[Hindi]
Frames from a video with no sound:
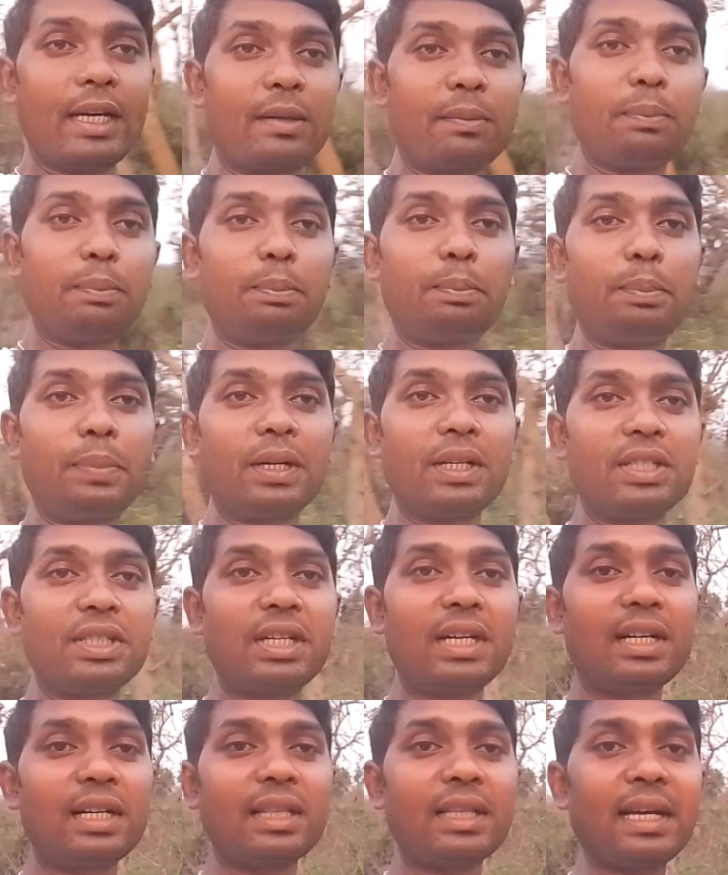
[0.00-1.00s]
at
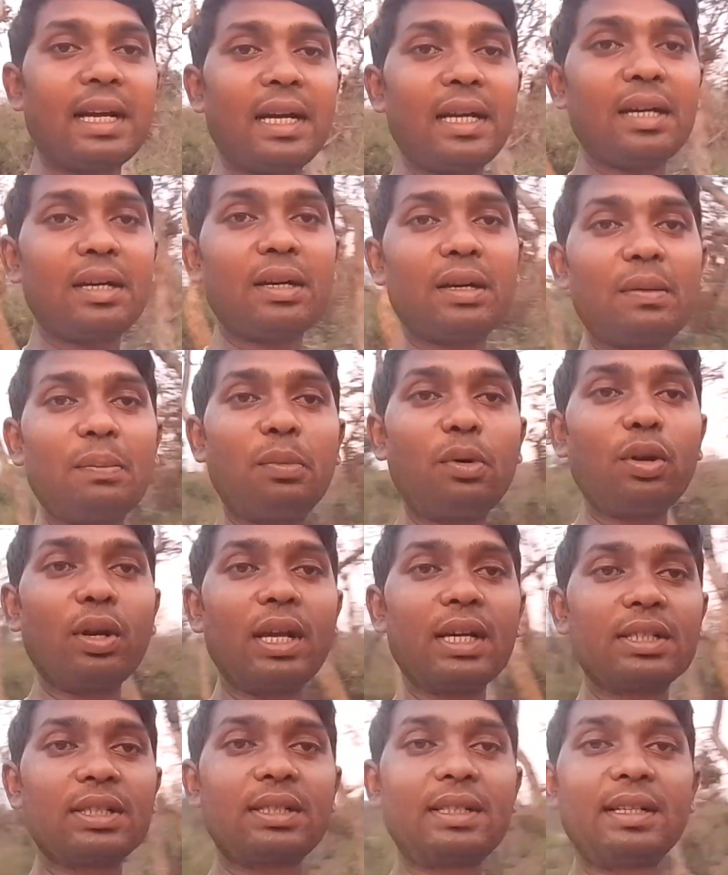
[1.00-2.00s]
present the
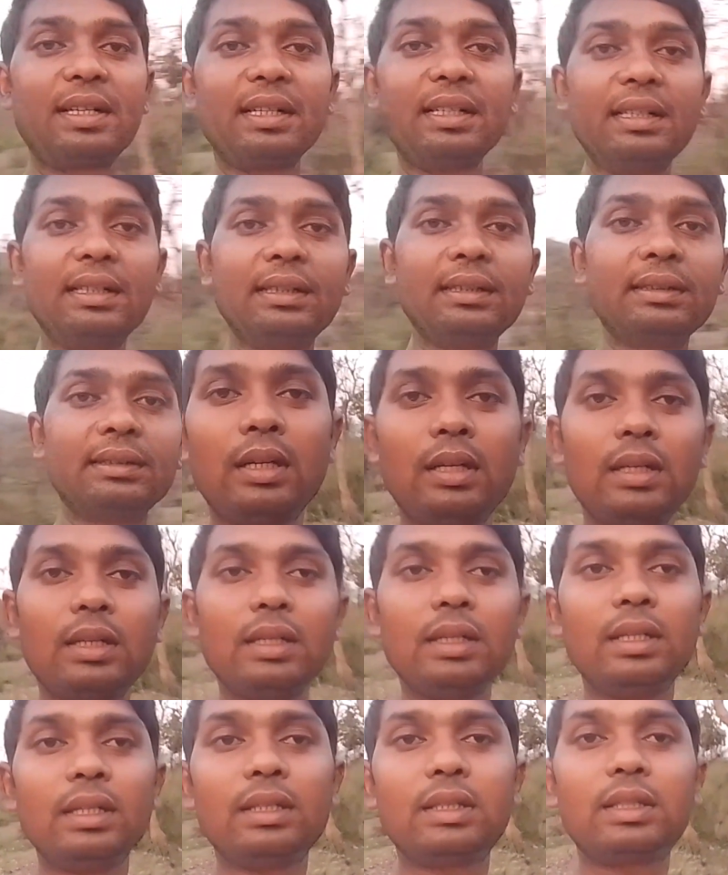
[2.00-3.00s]
polas tree
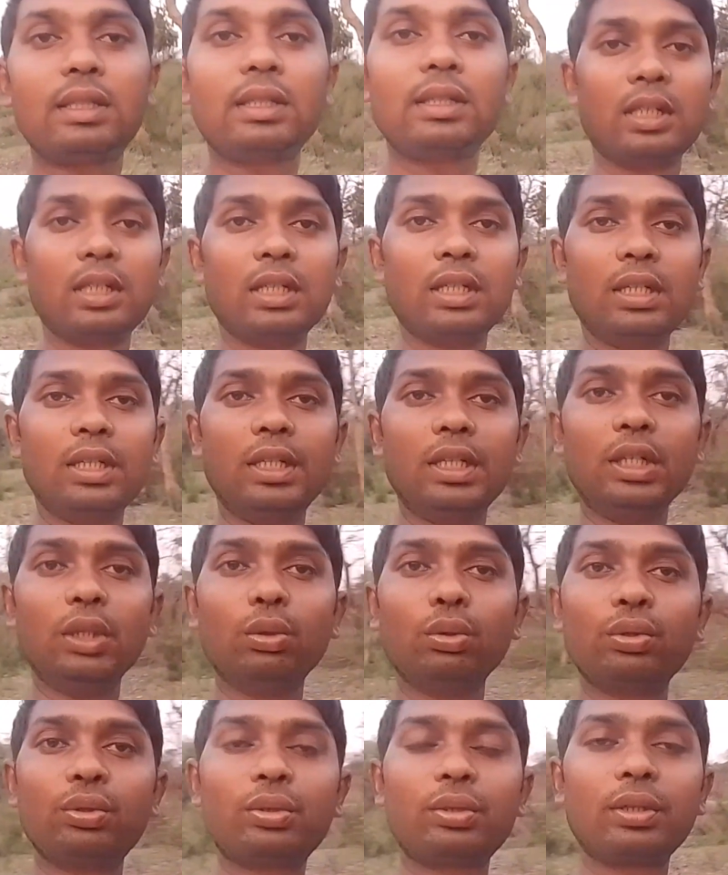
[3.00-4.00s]
is
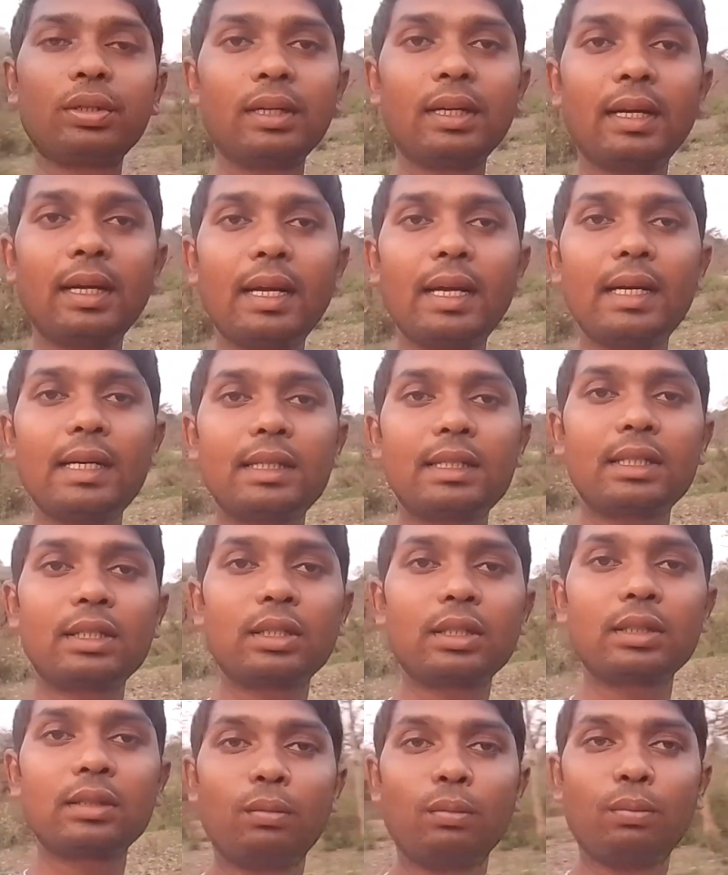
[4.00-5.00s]
used as
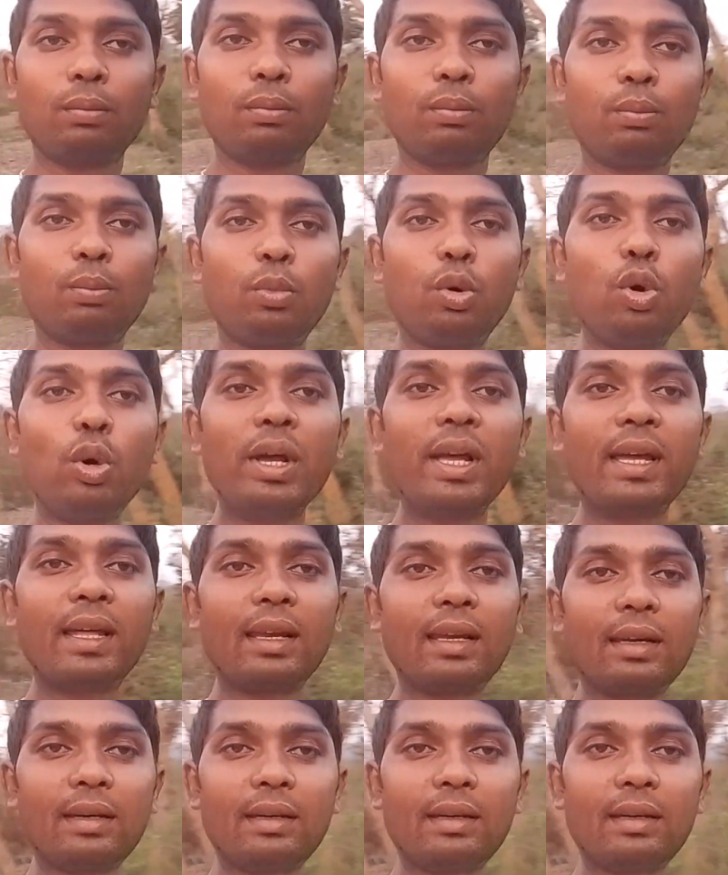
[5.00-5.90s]
fuel